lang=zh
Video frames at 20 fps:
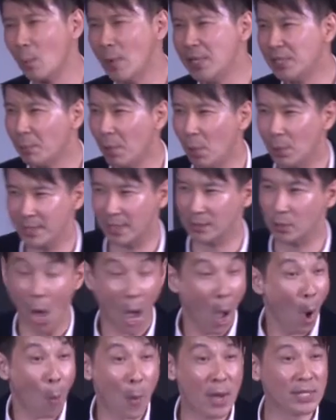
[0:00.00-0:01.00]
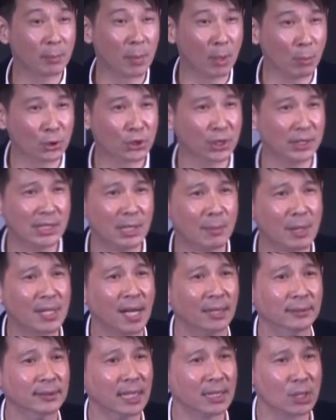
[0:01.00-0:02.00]
为什么我这样说？为什么牧师你那
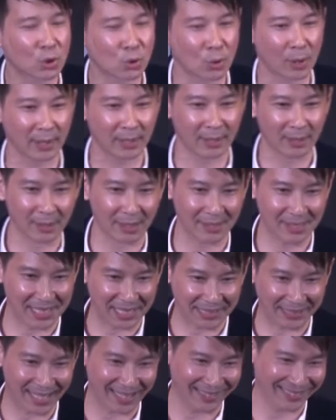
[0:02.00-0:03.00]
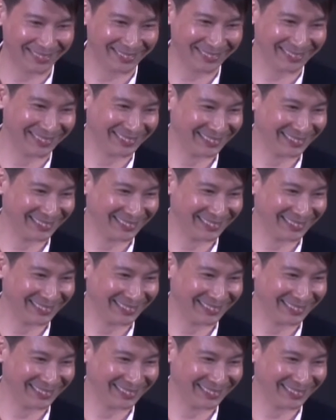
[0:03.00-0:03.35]
么肯定的说呢？很简单，